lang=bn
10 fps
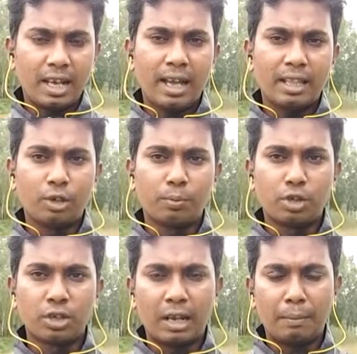ঝিনাইগাতি
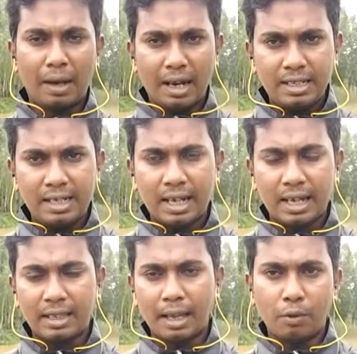উপজেলার
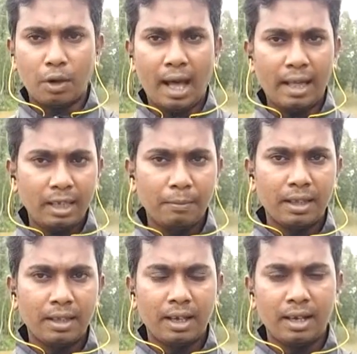মালিঝিকান্দা এবং
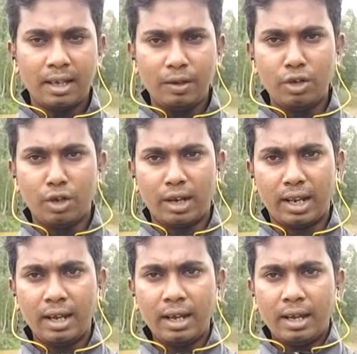হাতিবান্ধা
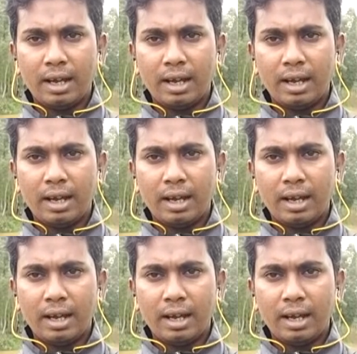ইউনিয়নের